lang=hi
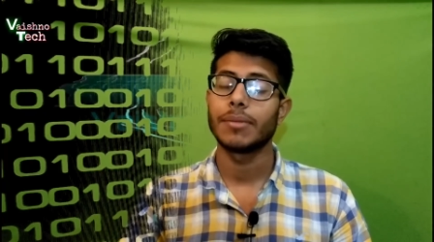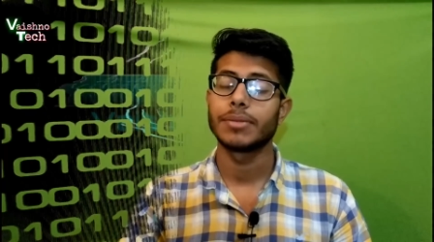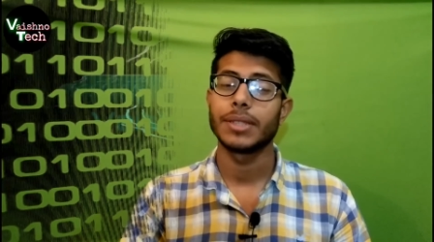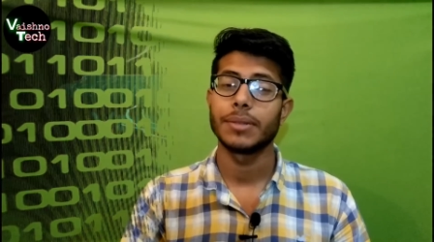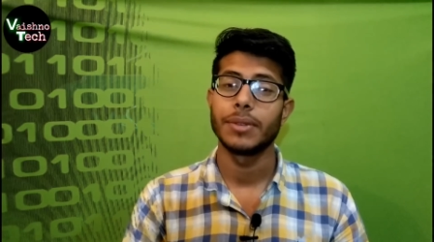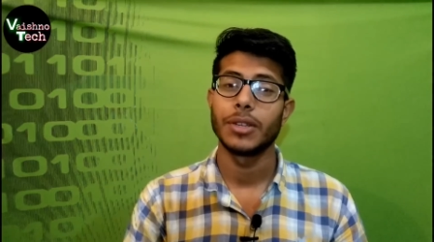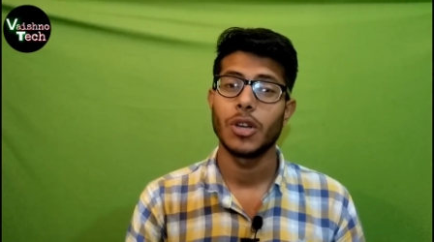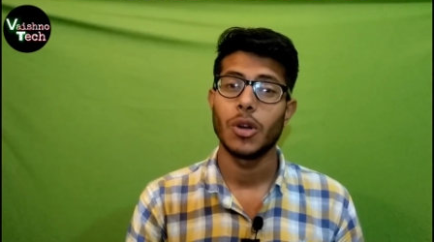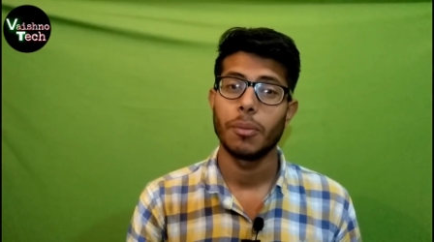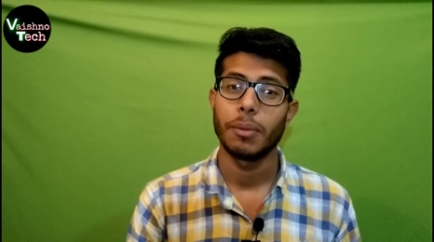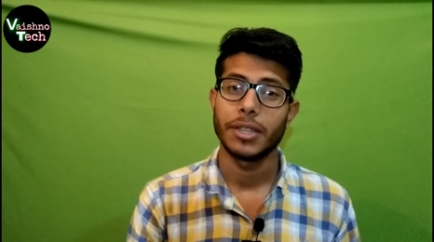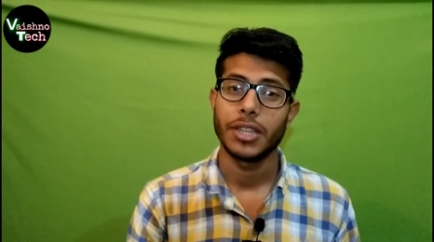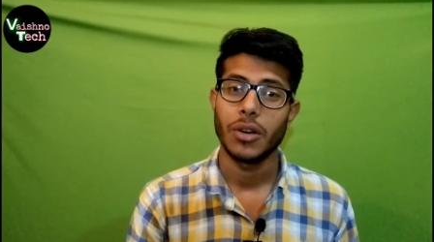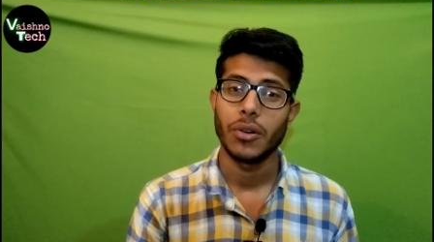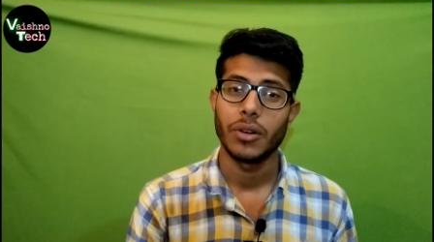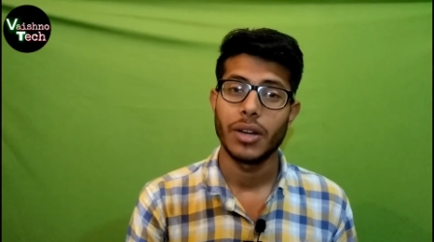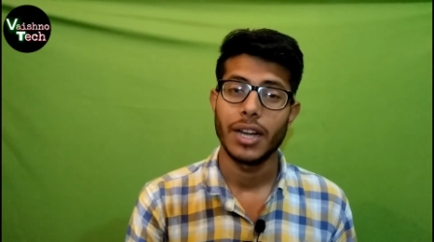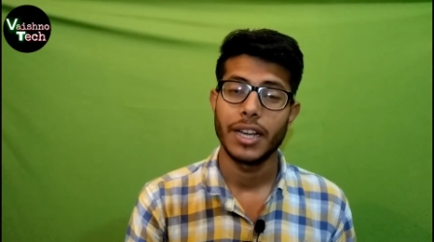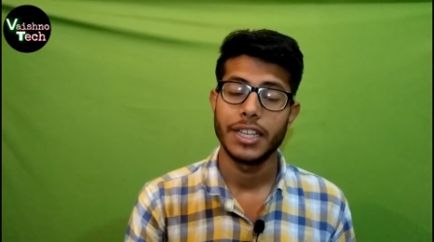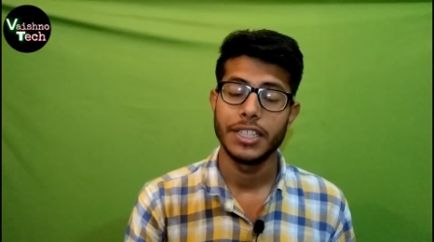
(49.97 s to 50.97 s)
कि आप सभी को पता
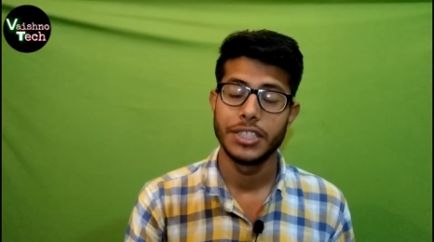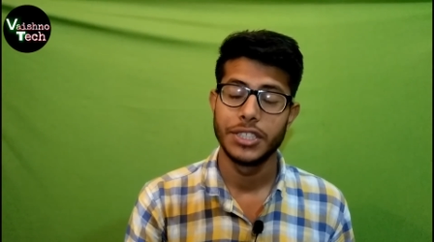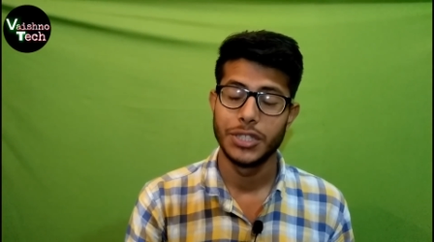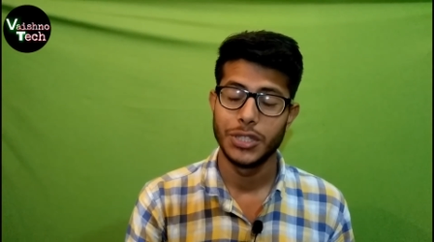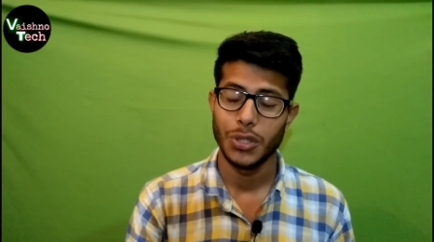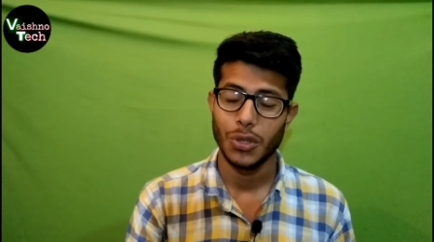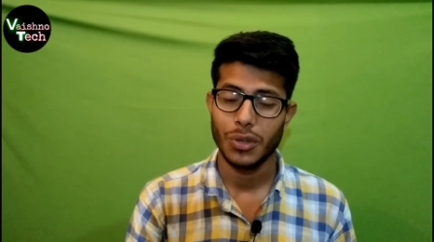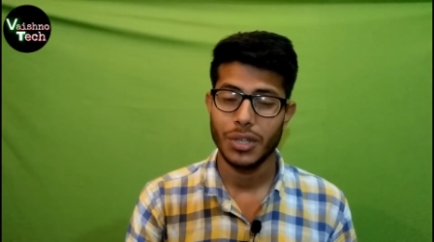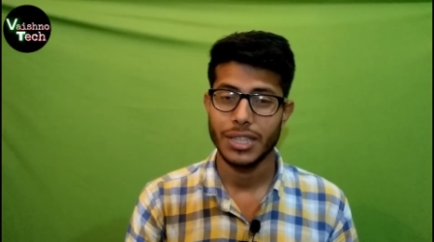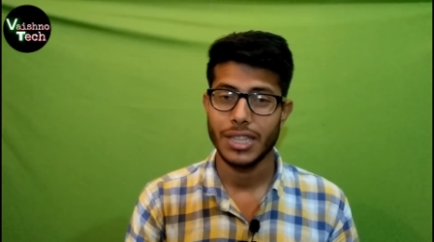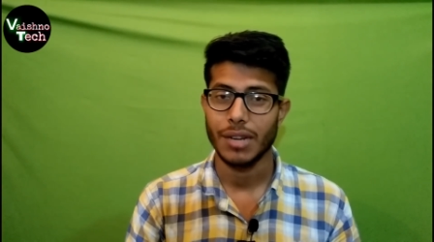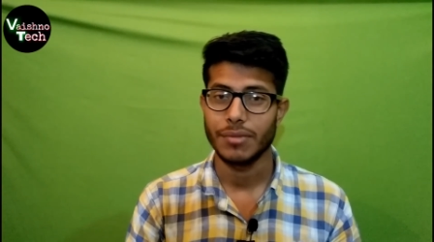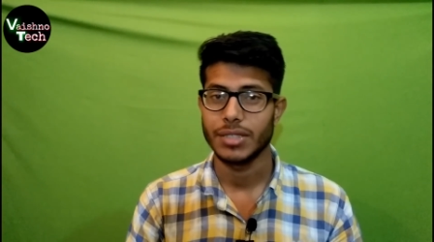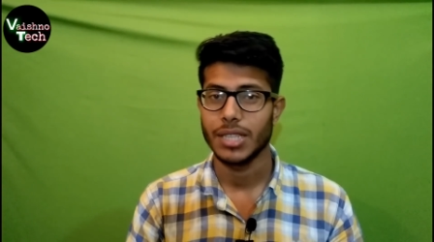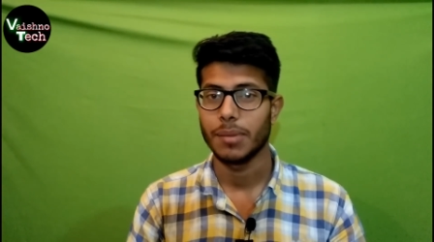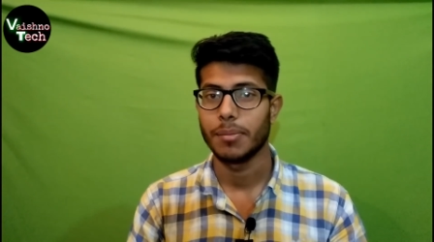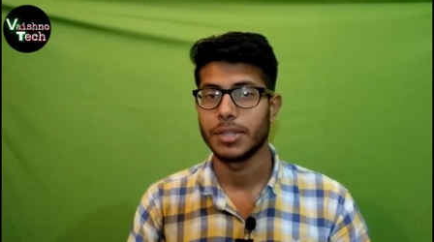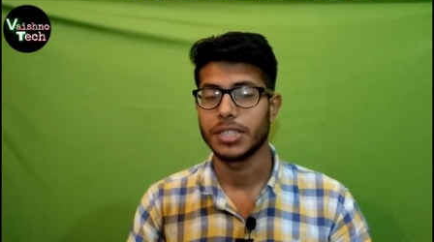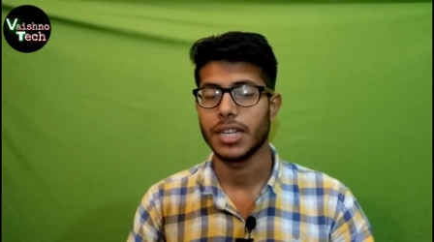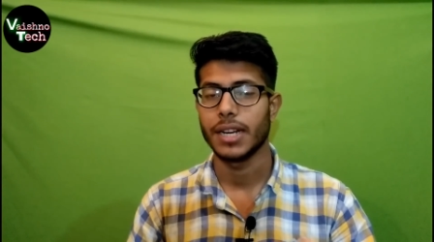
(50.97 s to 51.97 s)
होगा कि जियो की तरफ
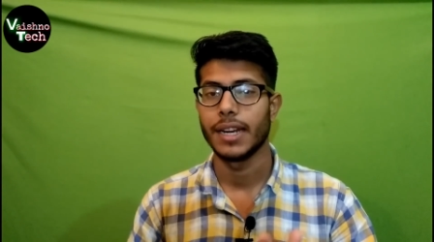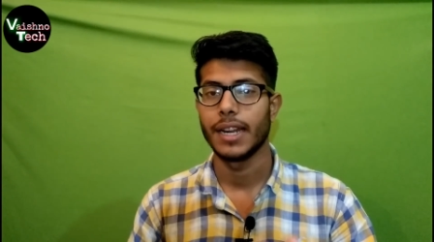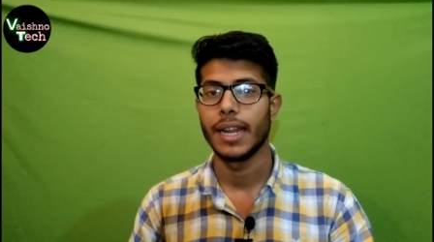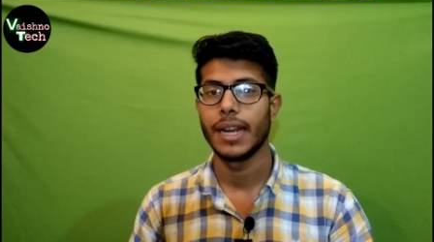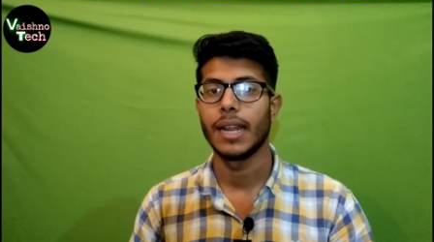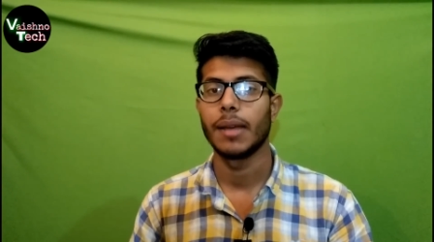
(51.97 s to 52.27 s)
से हमेशा नए